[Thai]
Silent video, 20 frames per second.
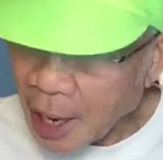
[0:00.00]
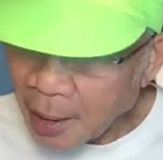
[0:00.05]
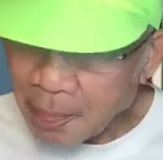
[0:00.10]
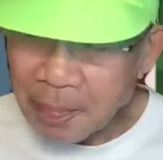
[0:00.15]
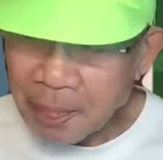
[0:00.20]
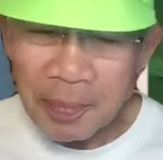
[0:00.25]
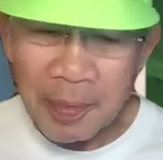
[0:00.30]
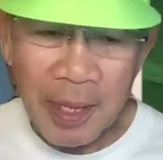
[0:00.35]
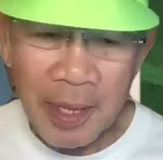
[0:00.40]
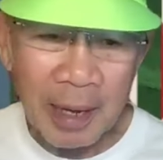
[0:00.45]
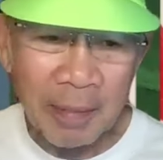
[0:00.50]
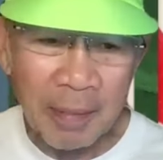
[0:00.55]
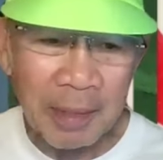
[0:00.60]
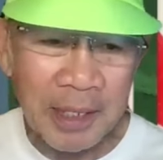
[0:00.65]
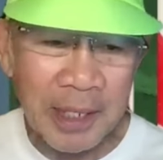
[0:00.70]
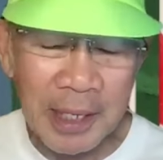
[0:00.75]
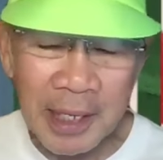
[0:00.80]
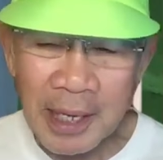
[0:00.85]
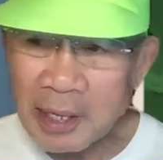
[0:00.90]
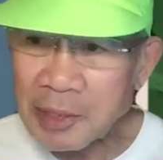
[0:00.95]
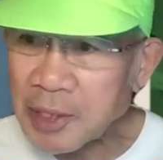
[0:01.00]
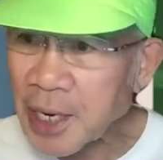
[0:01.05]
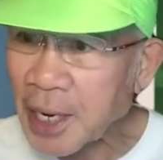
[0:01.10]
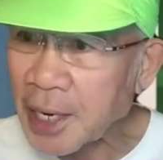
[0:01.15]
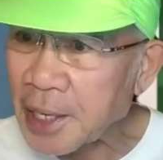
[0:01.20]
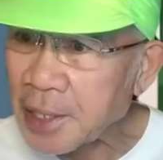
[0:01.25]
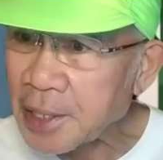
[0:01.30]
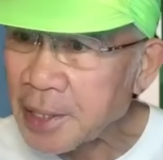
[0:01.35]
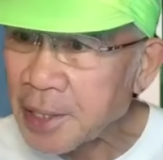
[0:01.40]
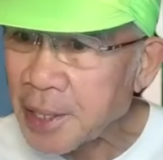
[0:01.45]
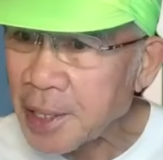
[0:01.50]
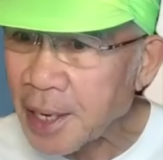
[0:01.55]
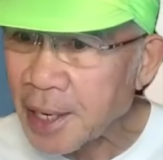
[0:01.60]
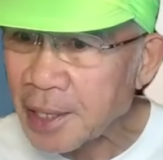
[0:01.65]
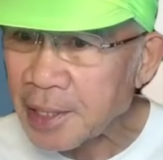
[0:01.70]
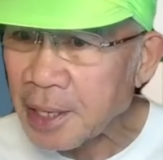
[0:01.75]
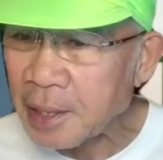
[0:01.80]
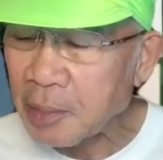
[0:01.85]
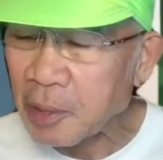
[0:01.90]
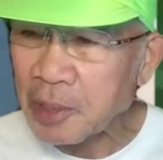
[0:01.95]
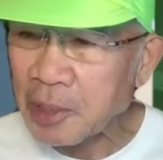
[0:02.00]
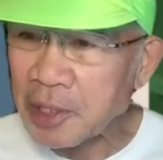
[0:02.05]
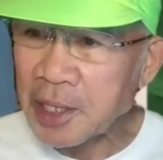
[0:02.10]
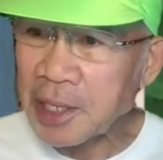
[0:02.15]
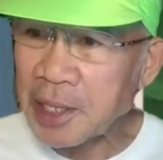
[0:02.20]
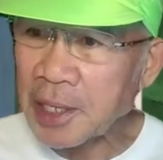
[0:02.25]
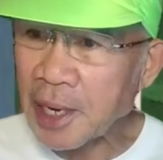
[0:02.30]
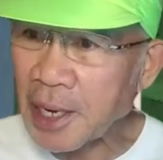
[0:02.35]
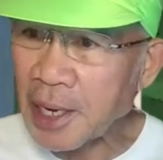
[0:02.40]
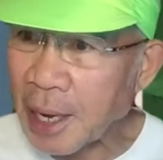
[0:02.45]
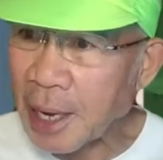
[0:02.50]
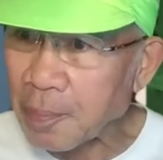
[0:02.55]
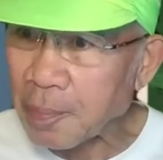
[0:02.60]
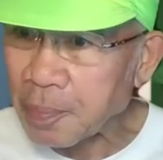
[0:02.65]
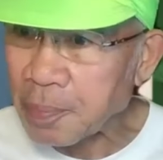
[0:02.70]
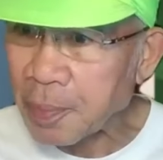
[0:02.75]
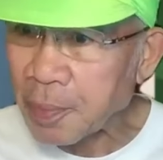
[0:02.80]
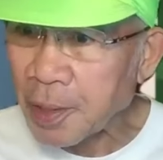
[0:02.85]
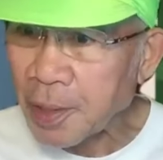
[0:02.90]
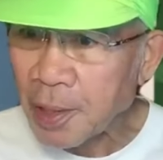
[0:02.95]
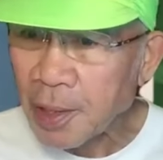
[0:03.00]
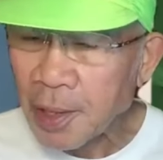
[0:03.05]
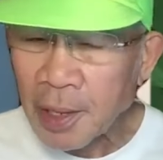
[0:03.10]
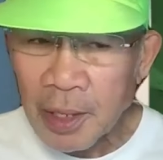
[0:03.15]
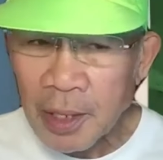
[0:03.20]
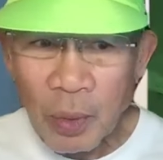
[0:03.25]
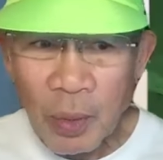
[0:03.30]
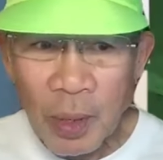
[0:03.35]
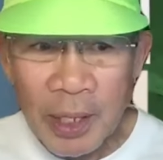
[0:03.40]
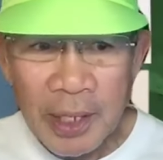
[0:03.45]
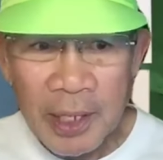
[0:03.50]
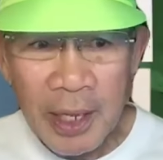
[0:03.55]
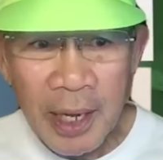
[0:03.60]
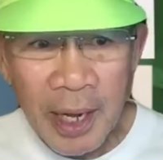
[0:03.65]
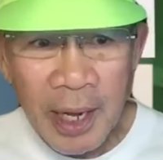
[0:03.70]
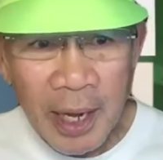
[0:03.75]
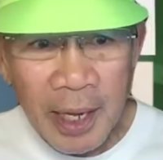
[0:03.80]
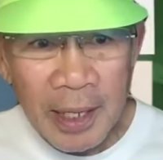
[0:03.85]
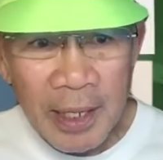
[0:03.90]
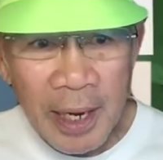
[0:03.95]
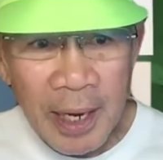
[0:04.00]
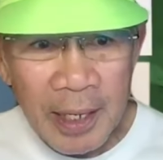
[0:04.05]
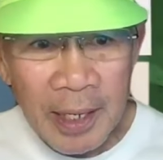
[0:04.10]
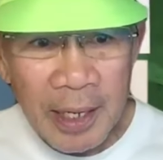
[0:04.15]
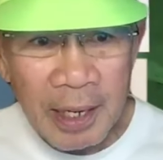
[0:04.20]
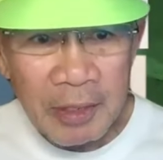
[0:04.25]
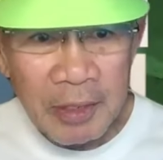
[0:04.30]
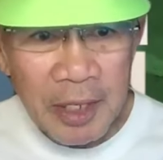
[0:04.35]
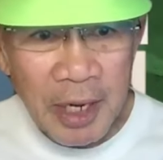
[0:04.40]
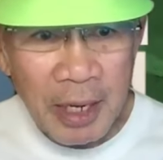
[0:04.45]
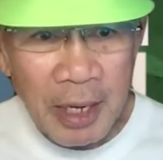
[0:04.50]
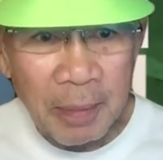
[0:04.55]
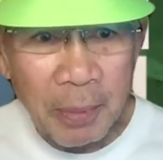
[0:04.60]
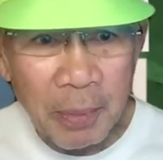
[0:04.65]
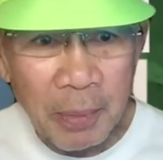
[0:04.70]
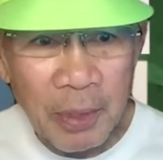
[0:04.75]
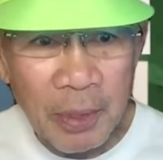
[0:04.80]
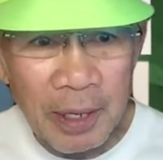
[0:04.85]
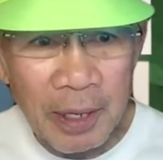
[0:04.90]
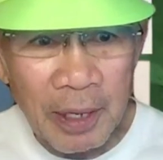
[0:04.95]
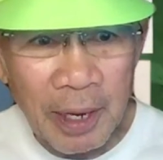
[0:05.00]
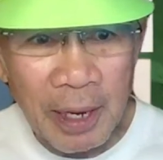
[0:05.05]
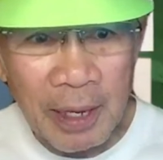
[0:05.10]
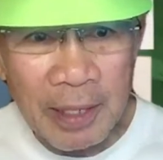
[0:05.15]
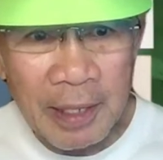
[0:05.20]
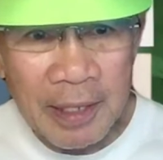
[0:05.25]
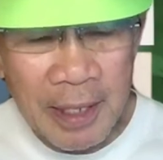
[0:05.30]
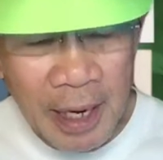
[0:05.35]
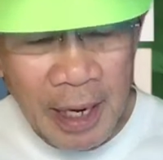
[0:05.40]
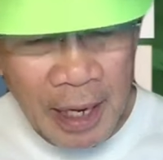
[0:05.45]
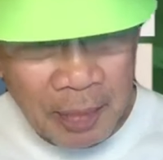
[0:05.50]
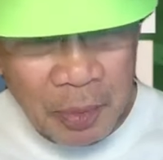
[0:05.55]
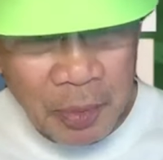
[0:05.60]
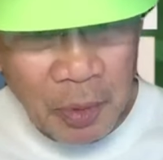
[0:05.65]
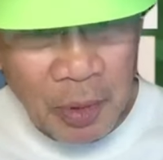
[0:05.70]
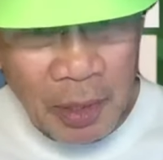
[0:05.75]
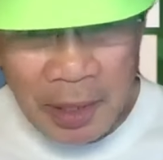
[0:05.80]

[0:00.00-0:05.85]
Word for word: ทำตามอาจารย์แก้วสันอติโพธิแนะนำทุกวันนี้ถ้าอาจารย์แก้วสันพูดอะไรเรื่องสารรัฐนูนห